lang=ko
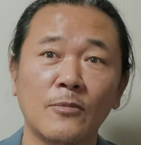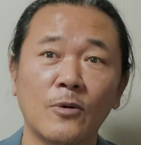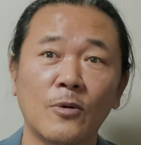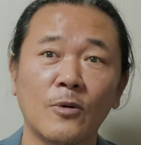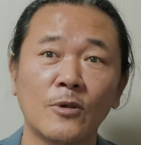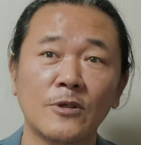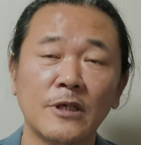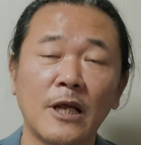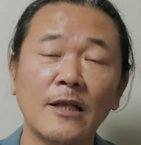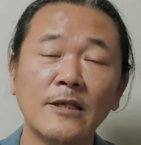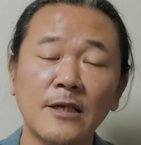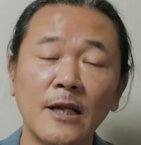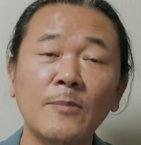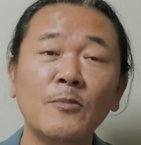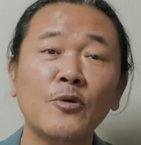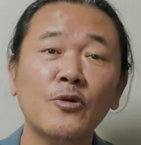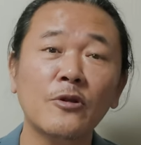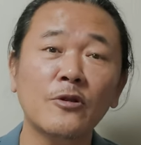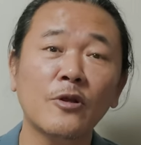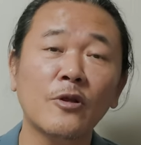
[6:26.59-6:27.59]
뭐
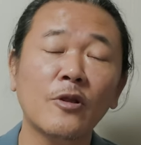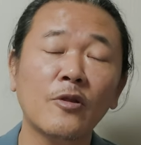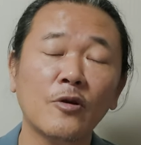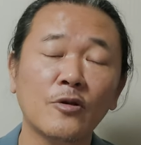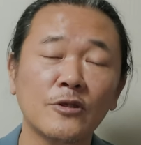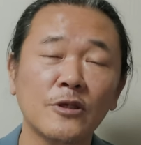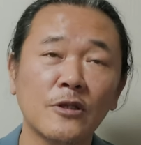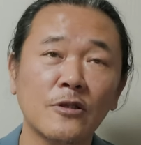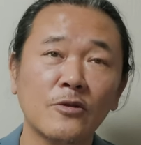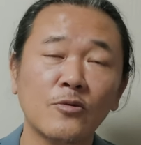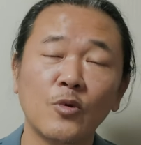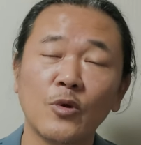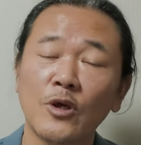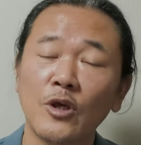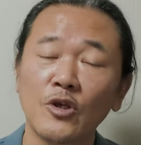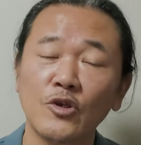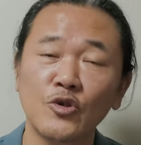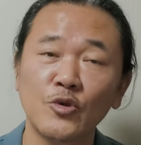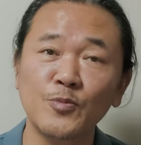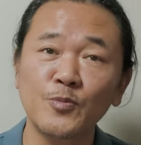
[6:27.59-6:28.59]
잘잘못을 떠나서 어쨌든
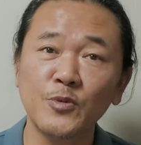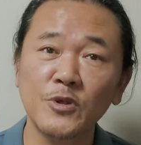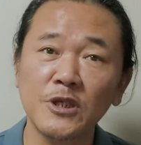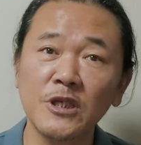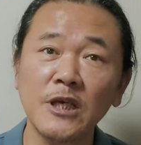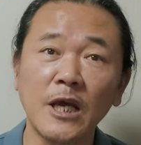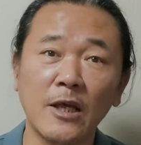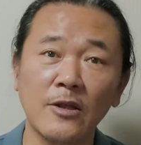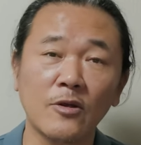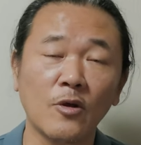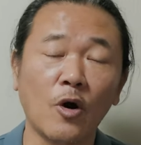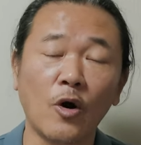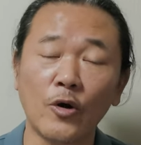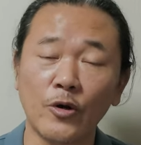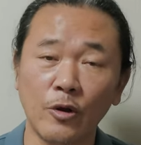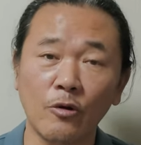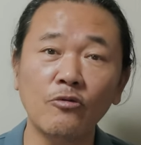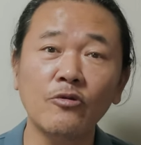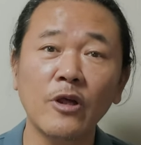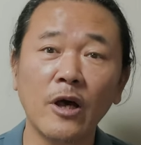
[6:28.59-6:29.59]
되게 쉽지 않은
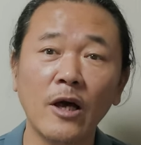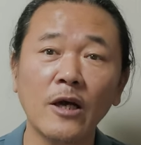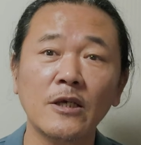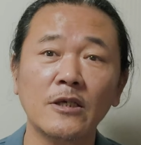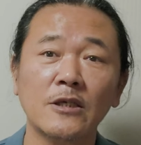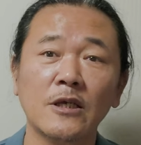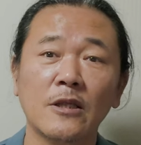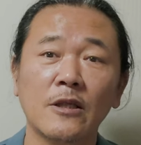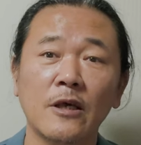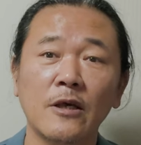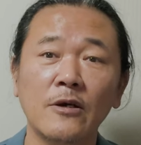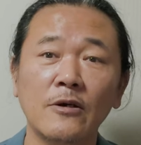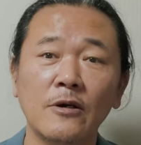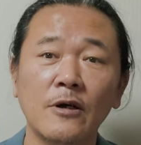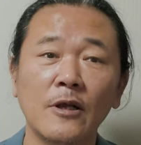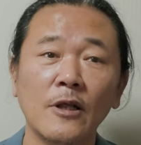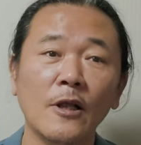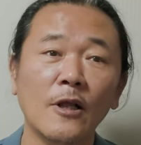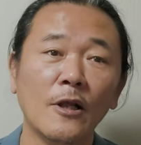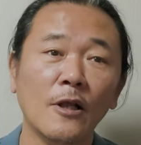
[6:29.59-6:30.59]
어려운 상황이잖아요.